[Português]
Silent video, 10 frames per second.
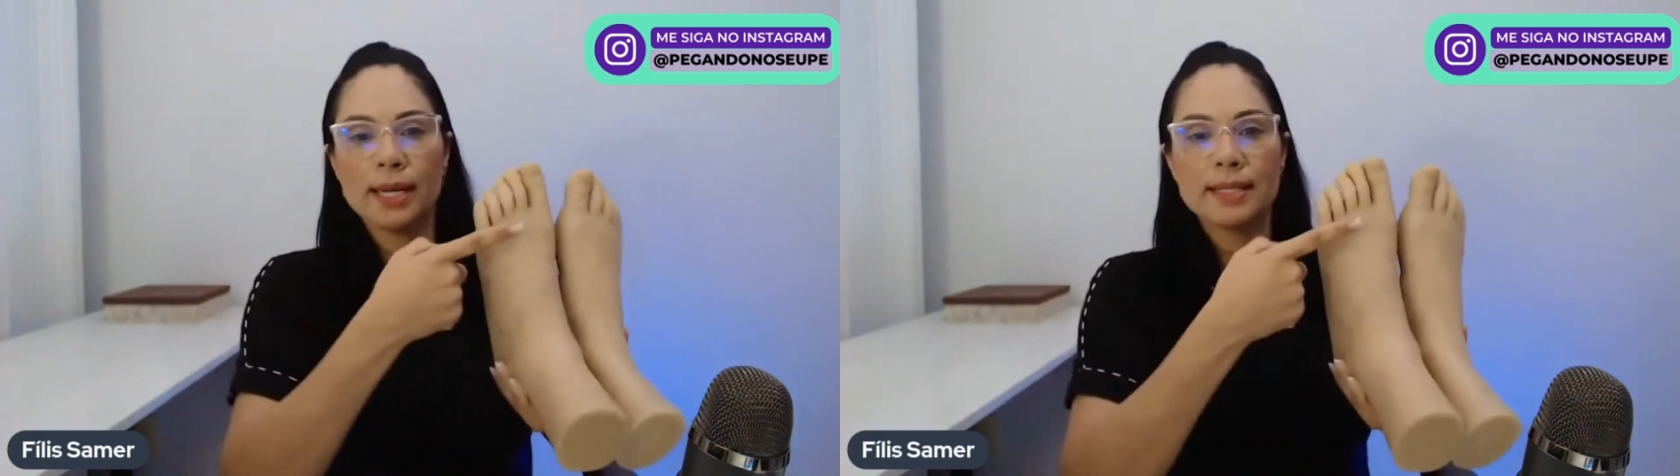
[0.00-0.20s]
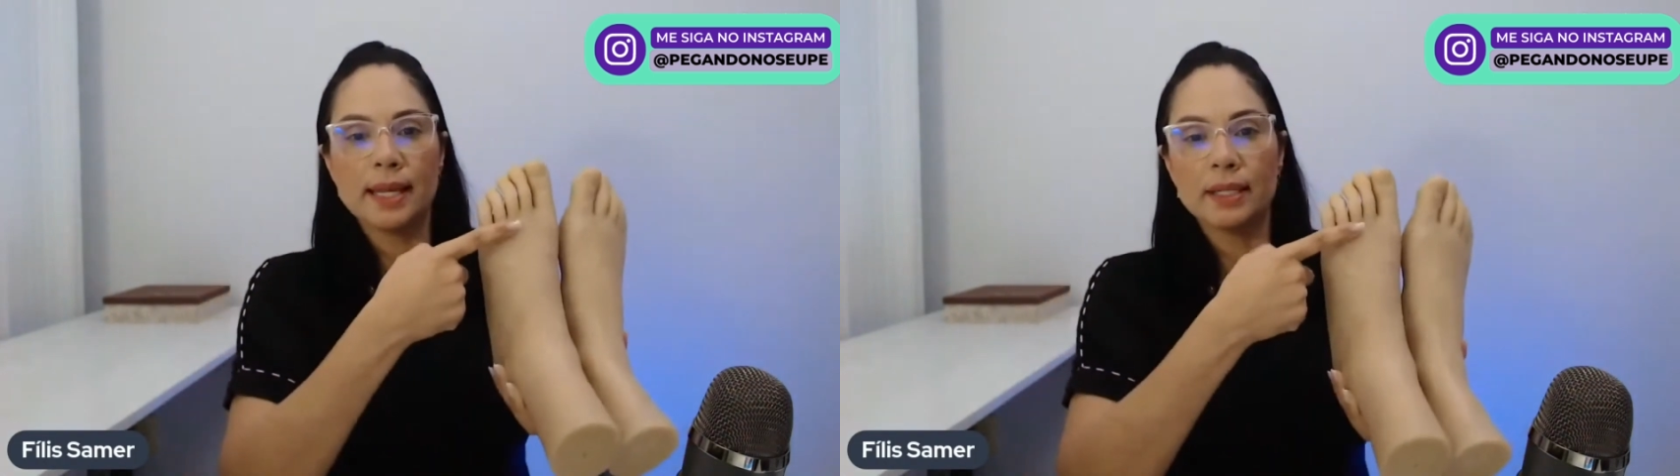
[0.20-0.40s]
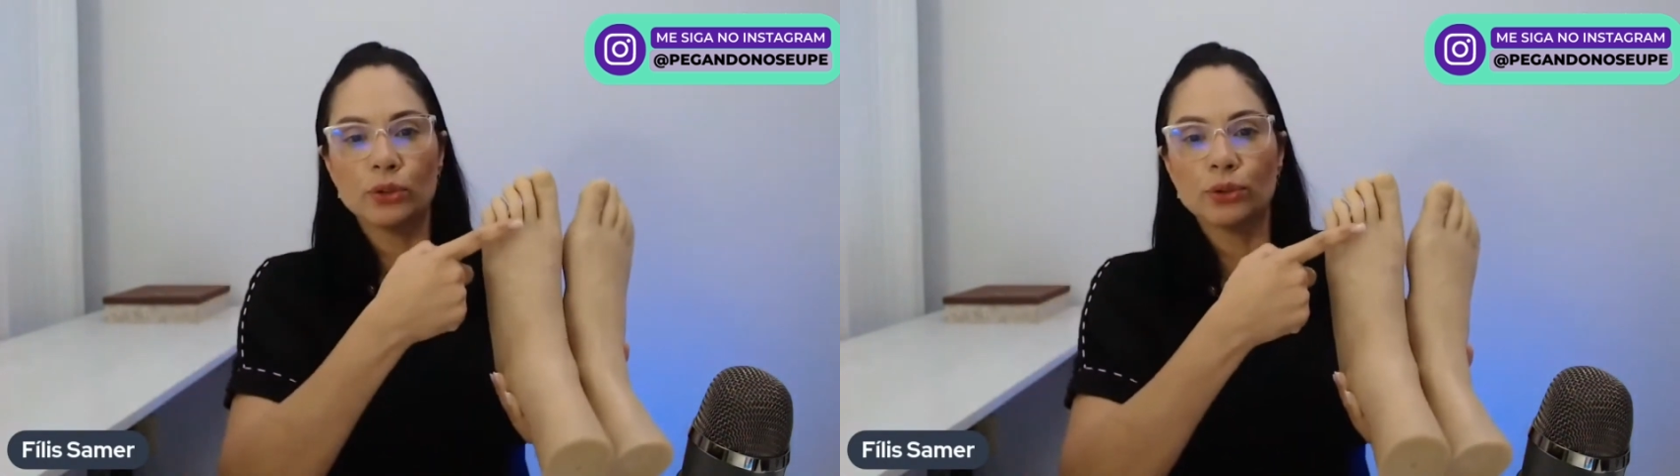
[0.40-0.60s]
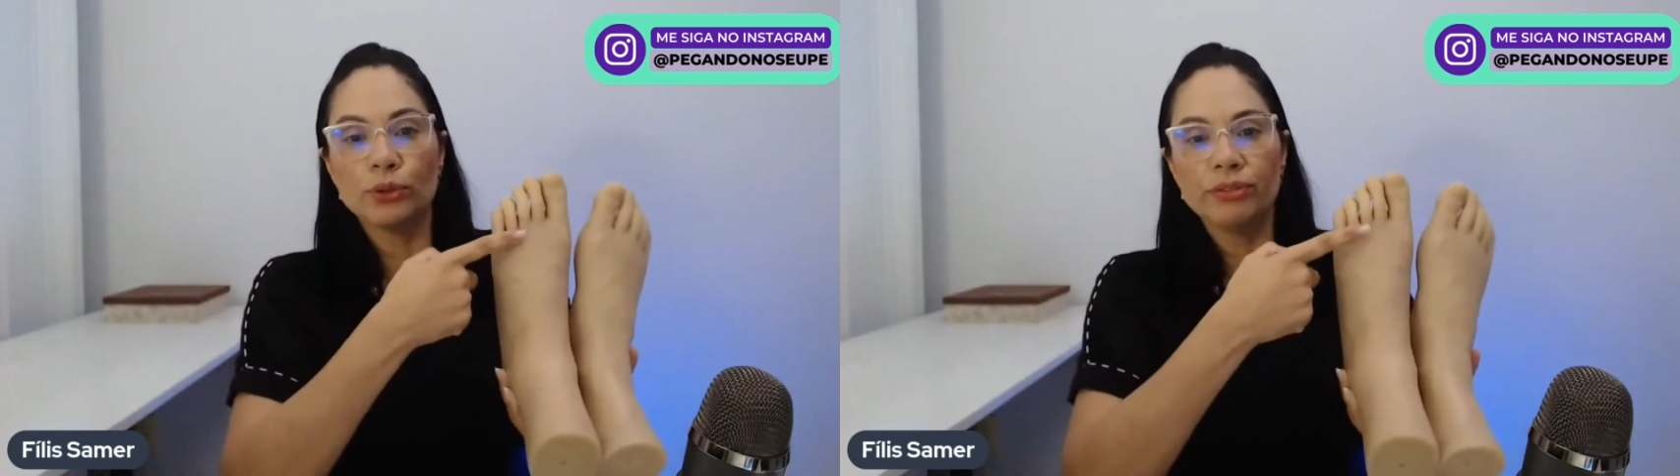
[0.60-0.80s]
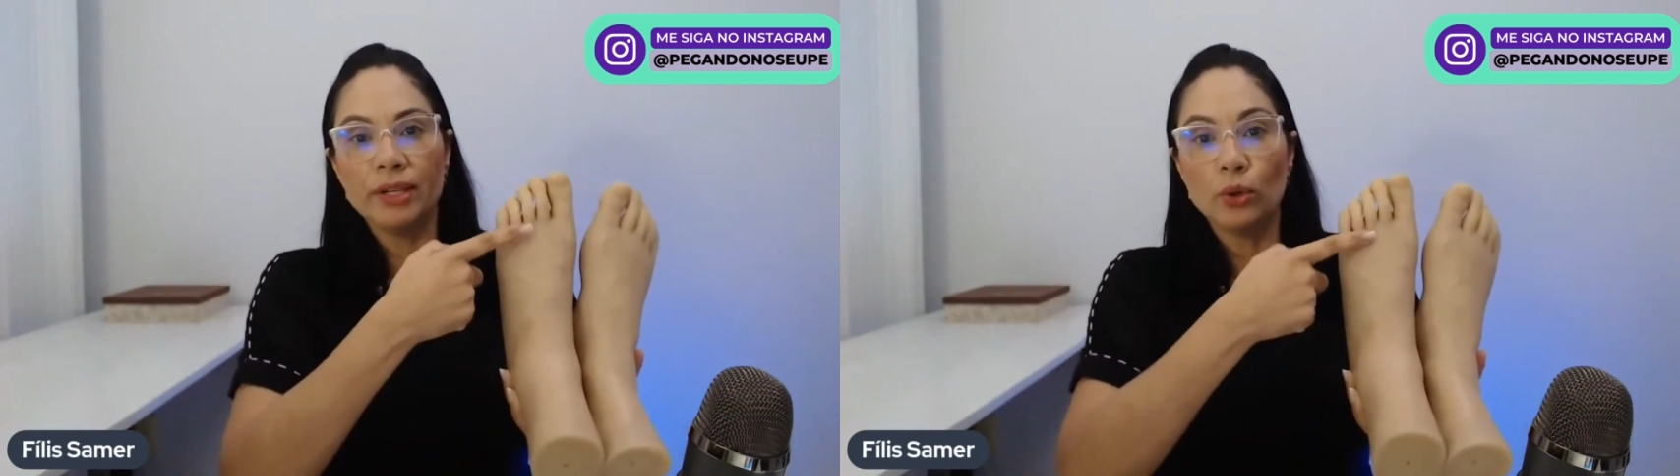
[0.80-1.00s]
esse retorno
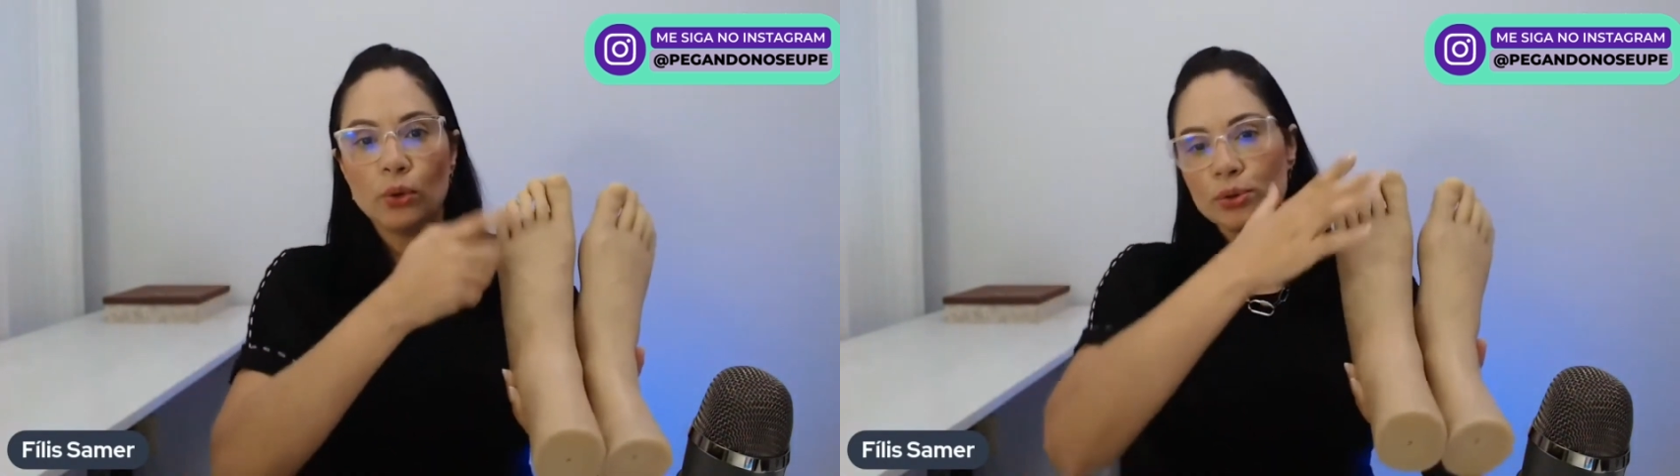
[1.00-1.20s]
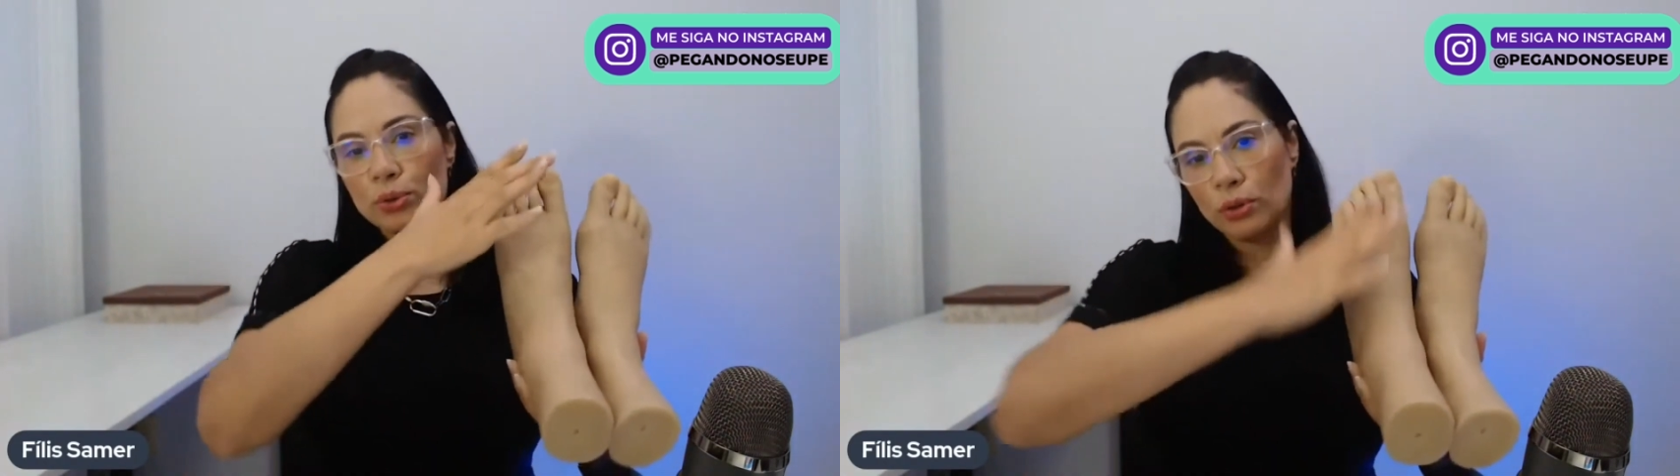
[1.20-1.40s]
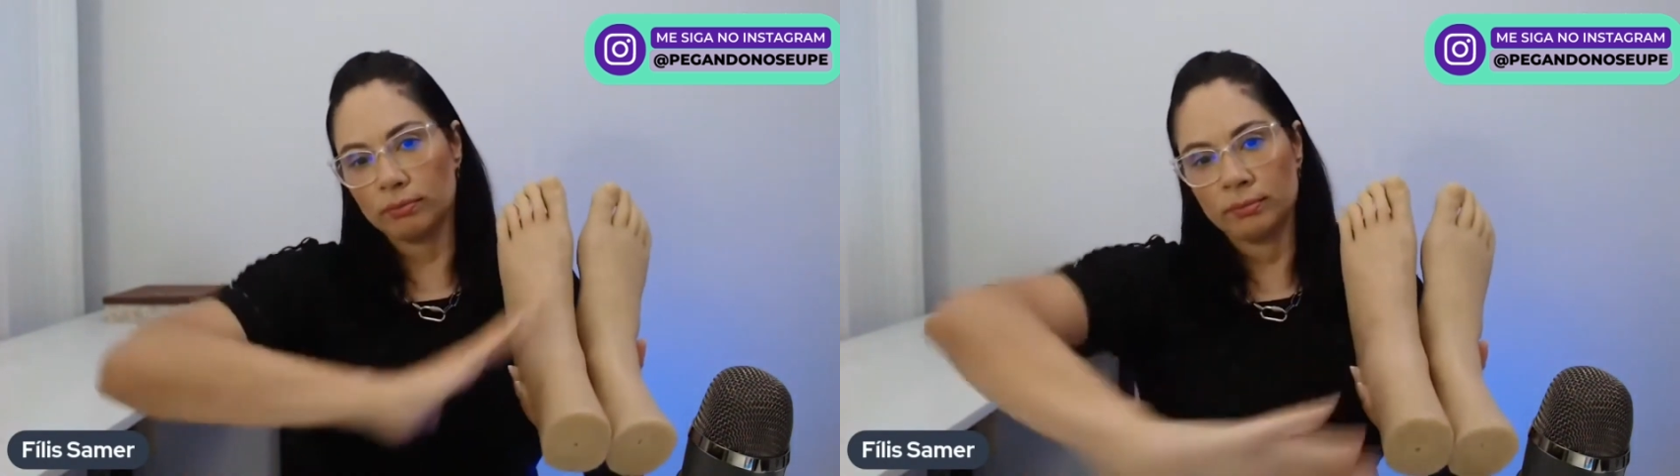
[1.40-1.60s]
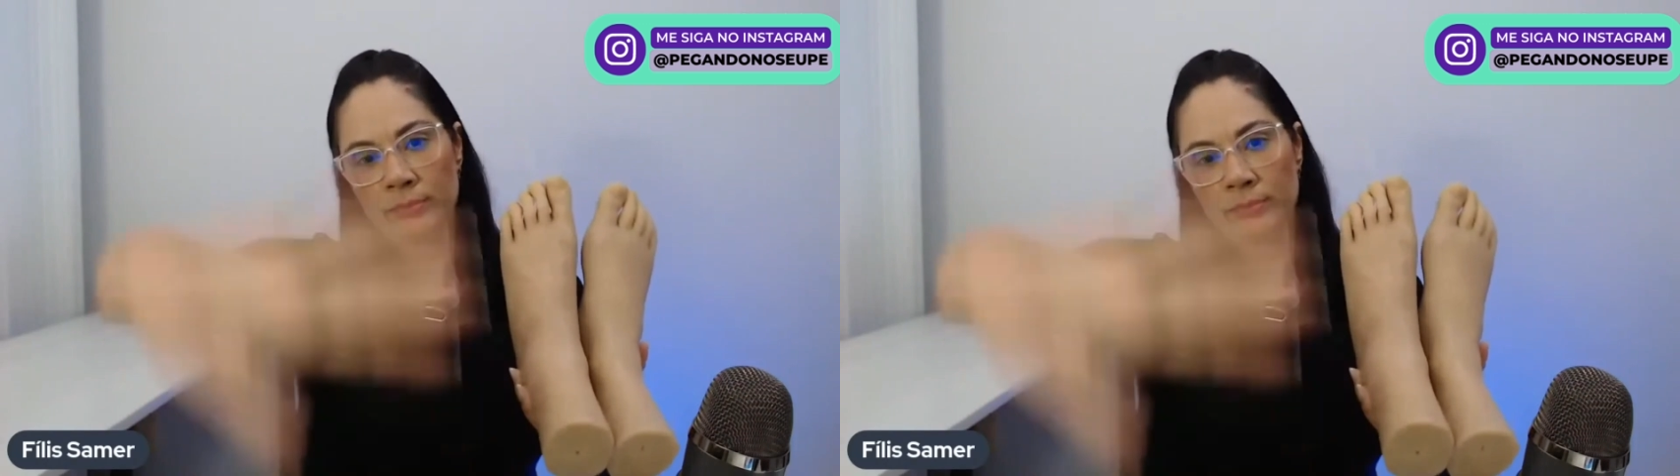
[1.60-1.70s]
venoso, ó,